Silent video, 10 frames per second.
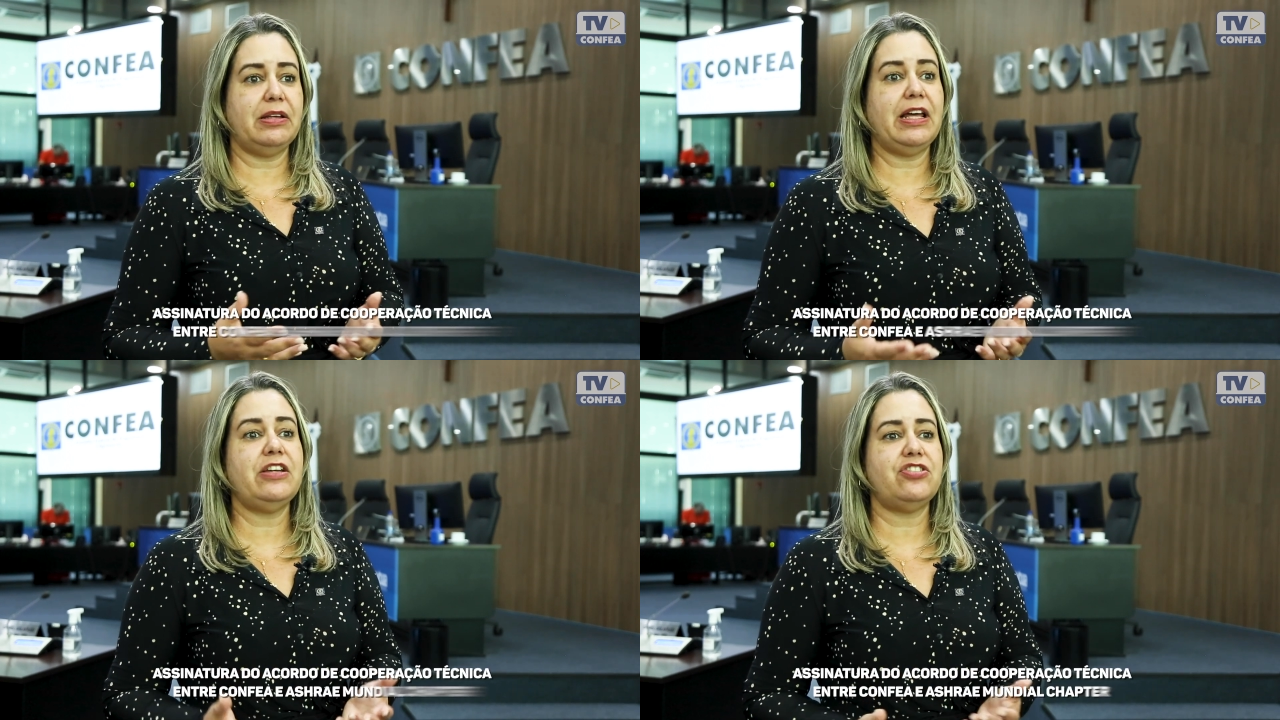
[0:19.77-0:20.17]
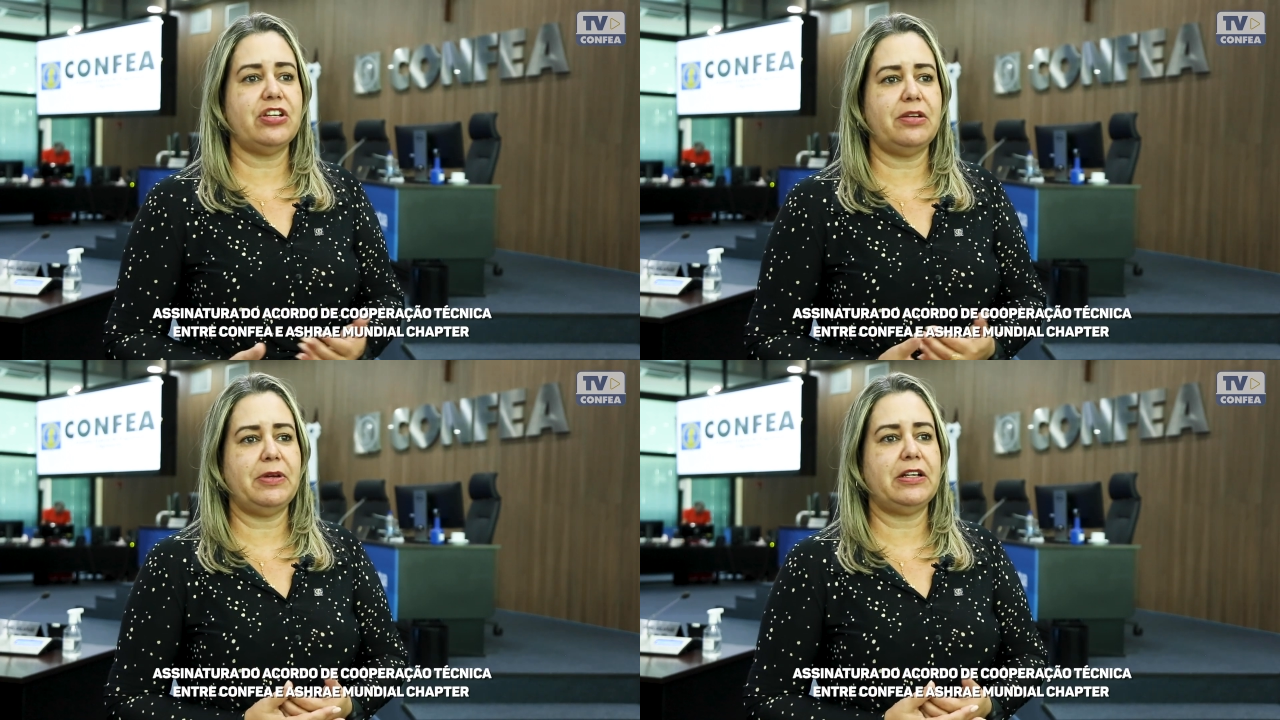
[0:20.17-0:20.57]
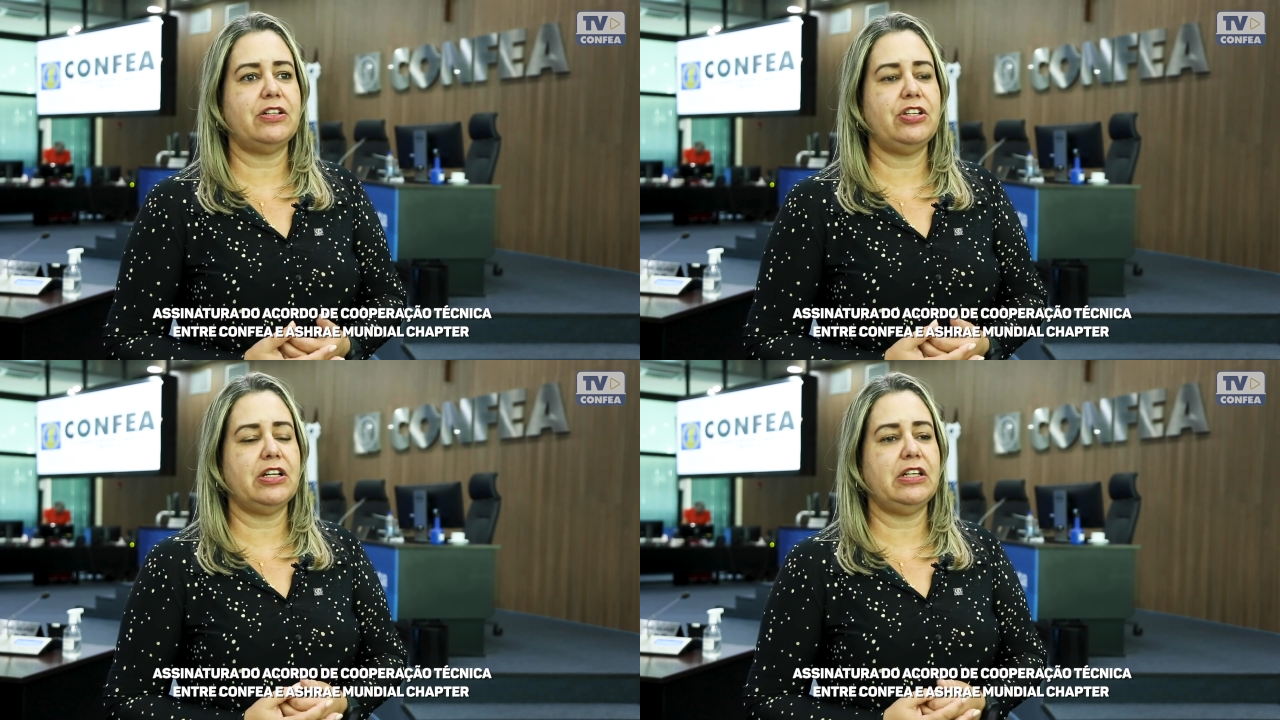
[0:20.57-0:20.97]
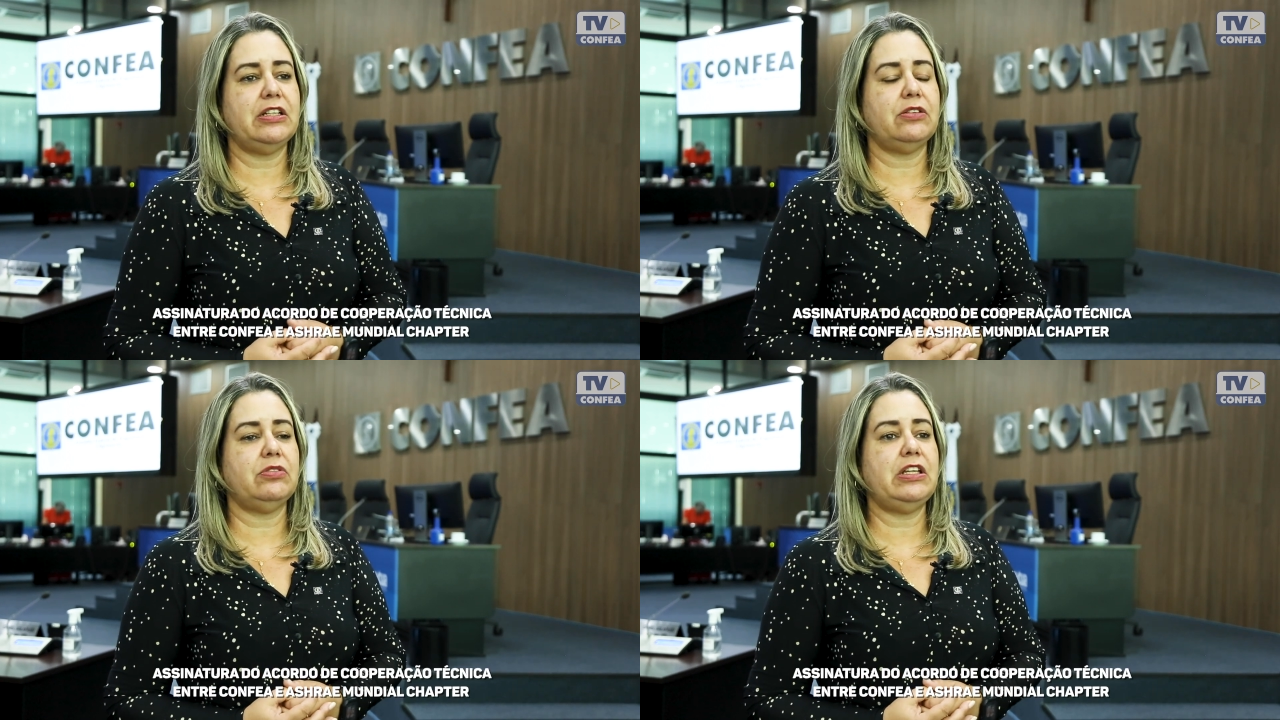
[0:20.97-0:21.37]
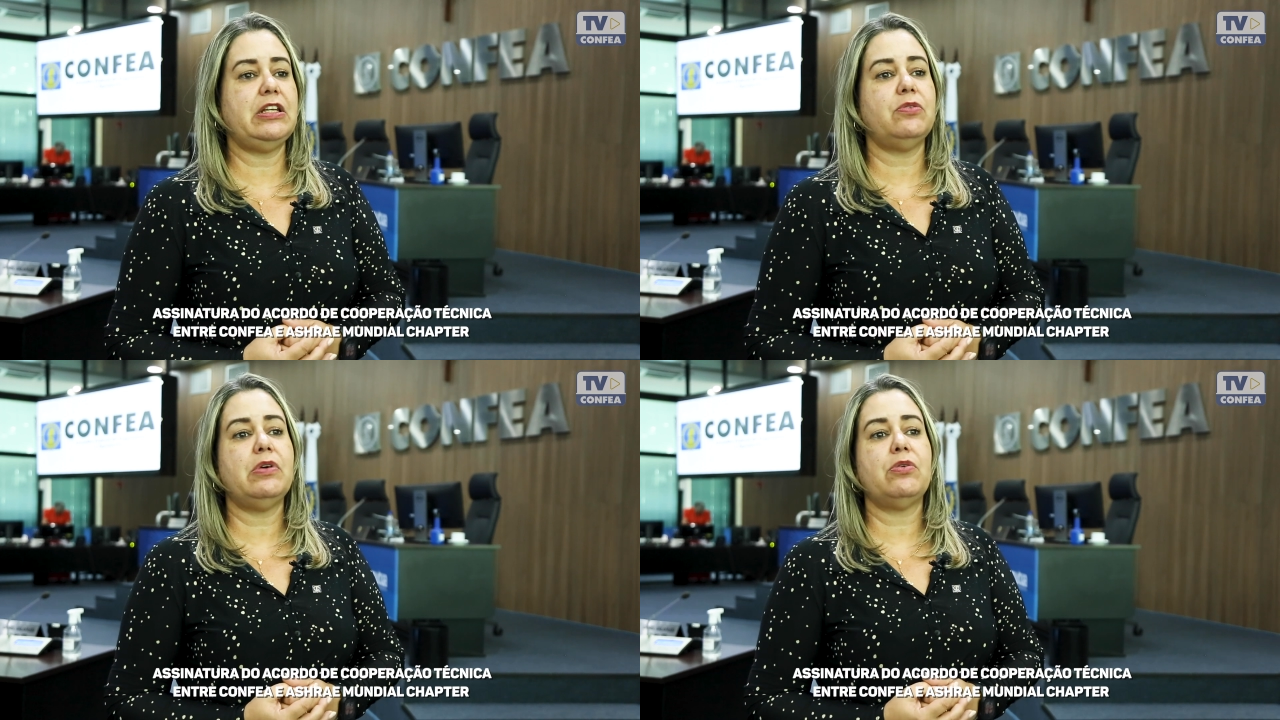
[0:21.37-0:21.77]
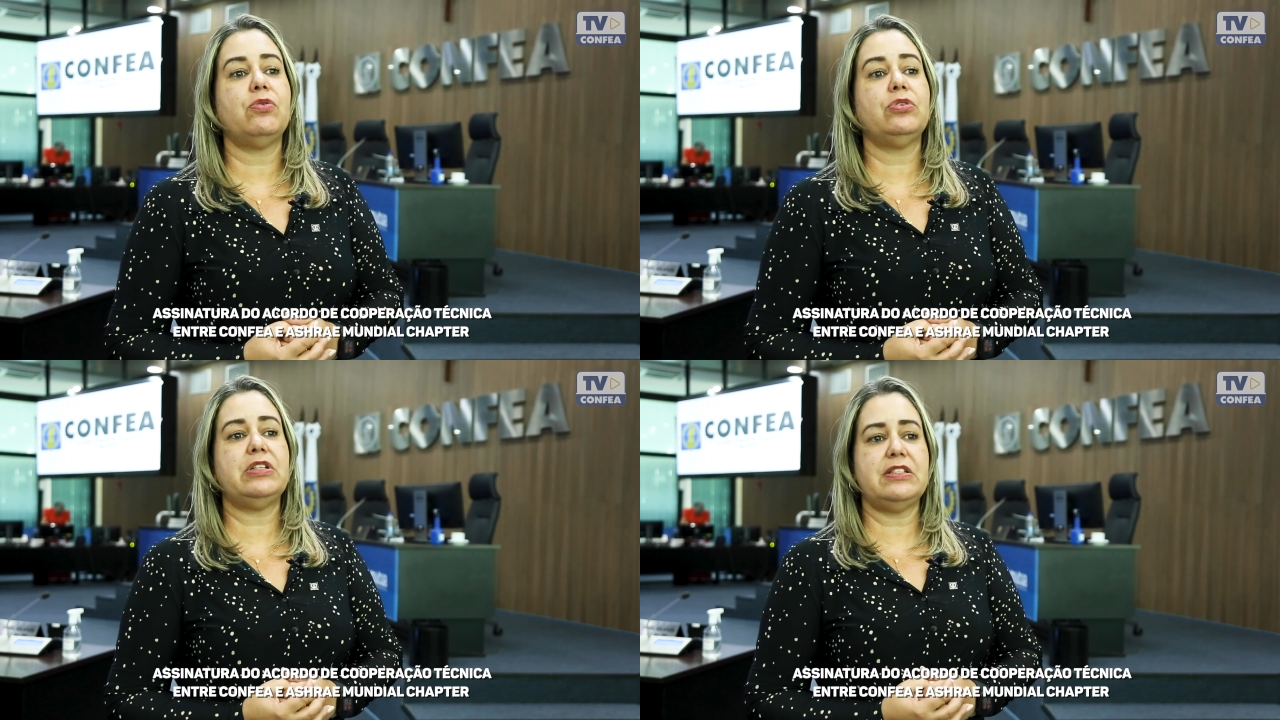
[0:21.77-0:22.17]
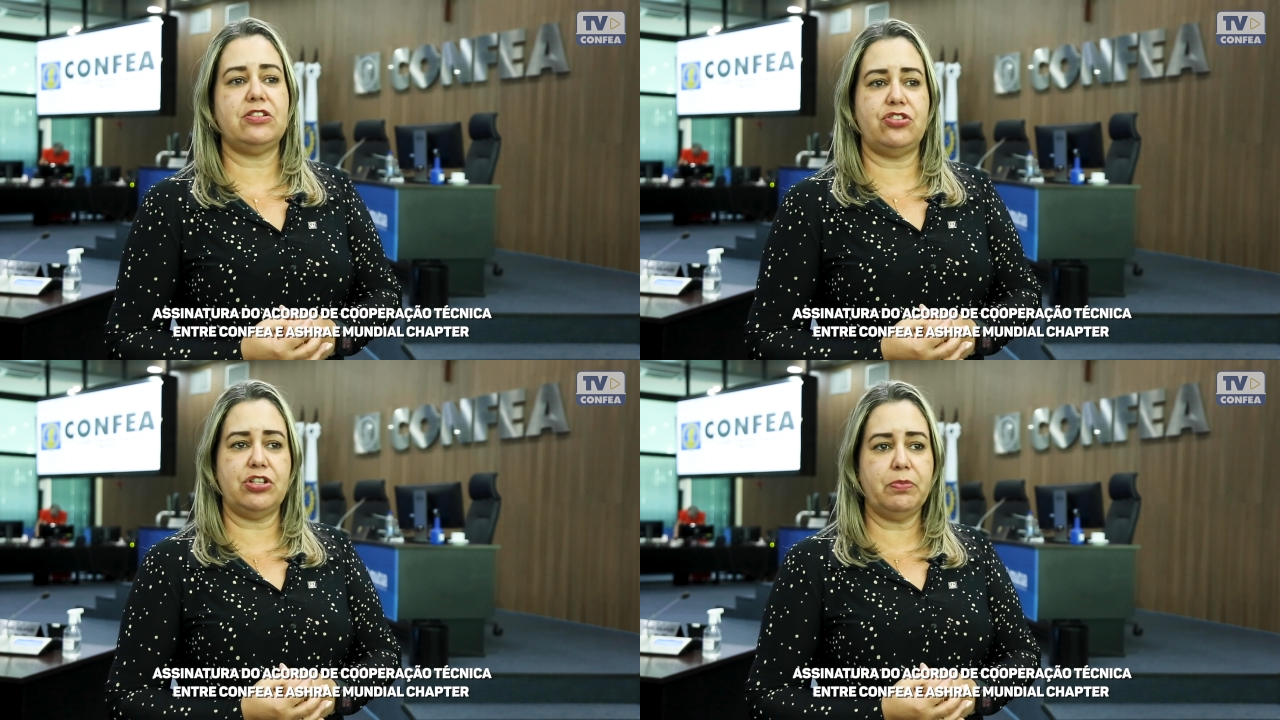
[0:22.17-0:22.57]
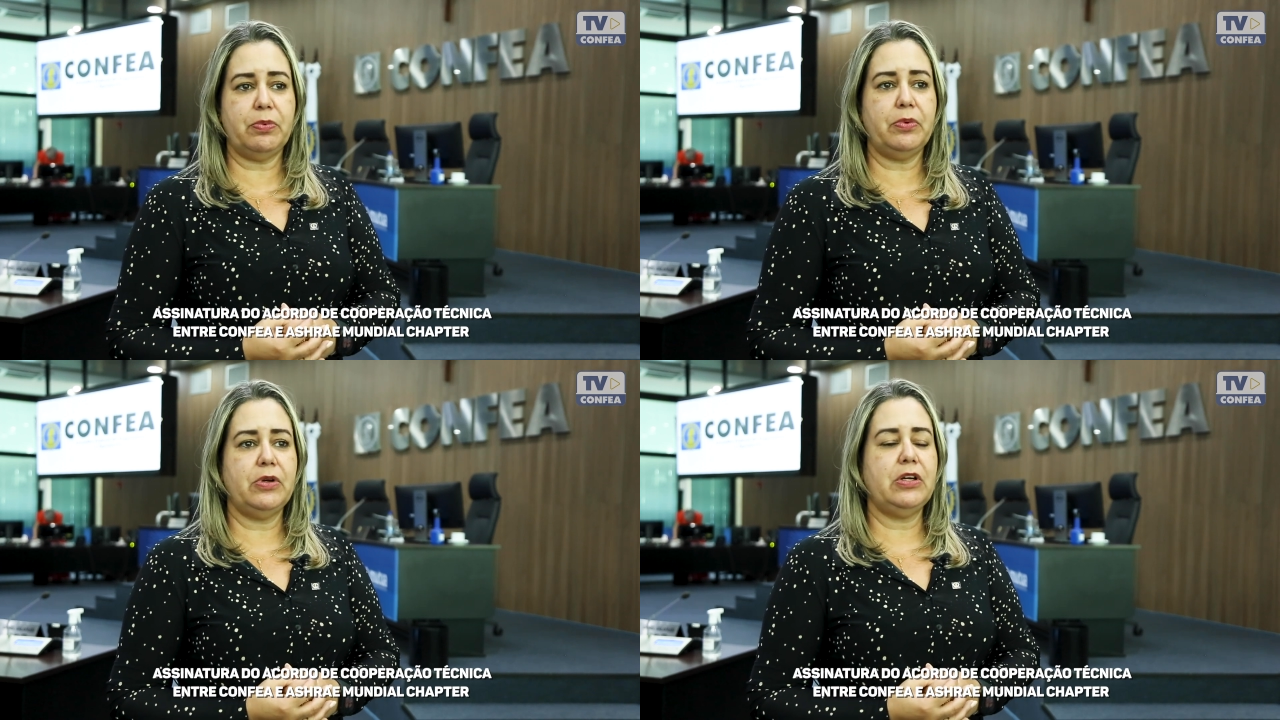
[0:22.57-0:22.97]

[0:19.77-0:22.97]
na, engenharia mecânica, ainda não tem nenhum acordo desse tipo.